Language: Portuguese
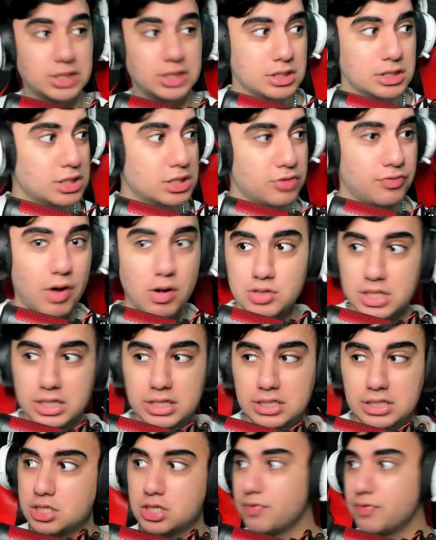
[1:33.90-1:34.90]
é que a gente vai? Onde é que
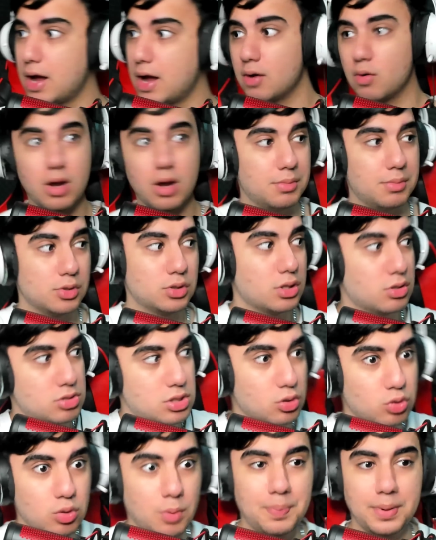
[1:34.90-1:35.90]
a gente vai agora? Meu Deus do
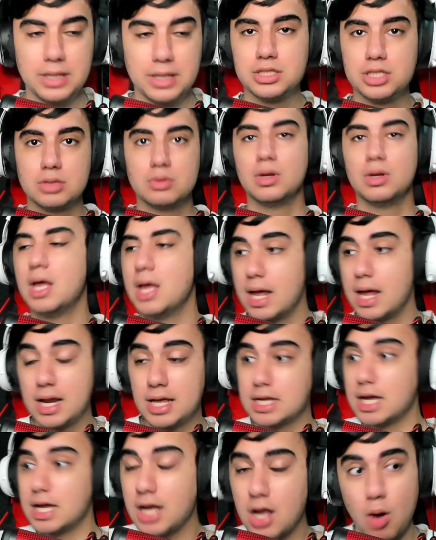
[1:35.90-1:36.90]
céu, eu tô perdido. Ela
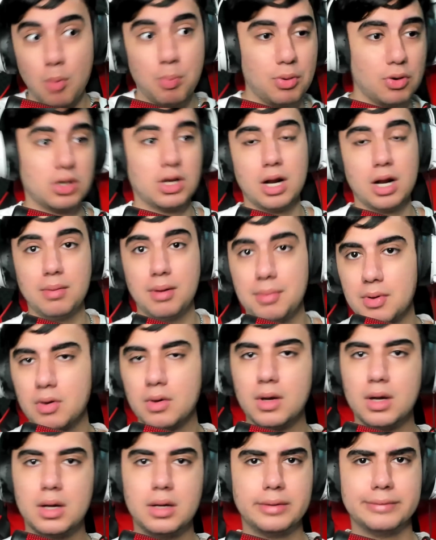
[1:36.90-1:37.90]
ia ganhar um programa, meu.
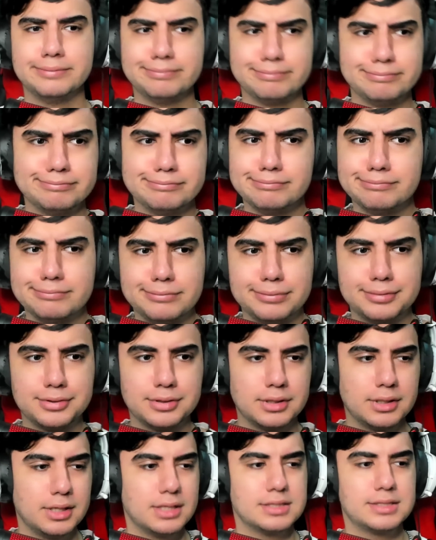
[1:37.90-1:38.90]

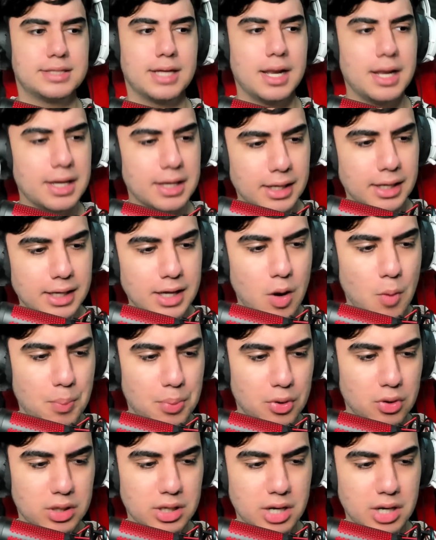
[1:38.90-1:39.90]
Se ela ia ganhar o um
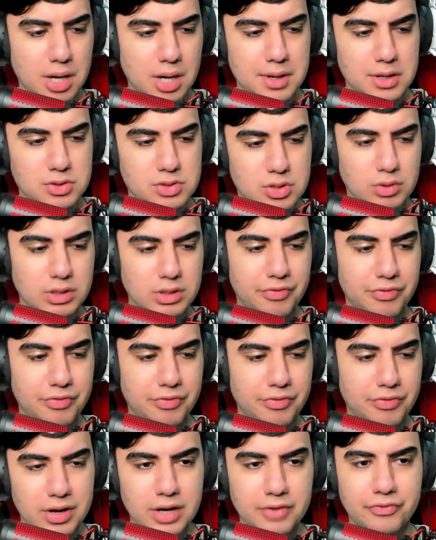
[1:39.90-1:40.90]
programa, era o seu
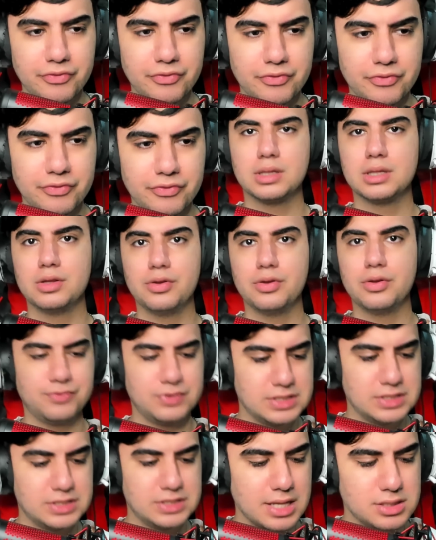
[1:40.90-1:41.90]
dever que não
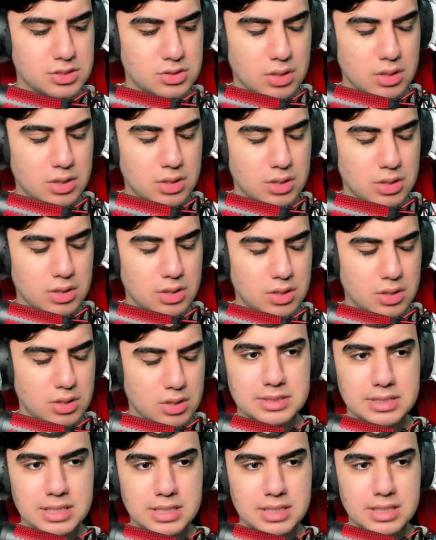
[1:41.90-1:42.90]
fizesse isso acontecer, porque
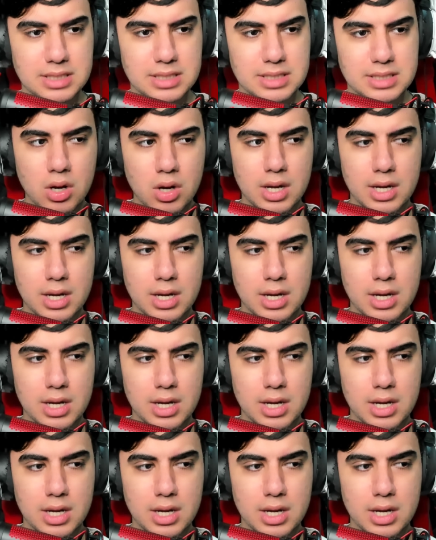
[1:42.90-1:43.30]
você ganhou,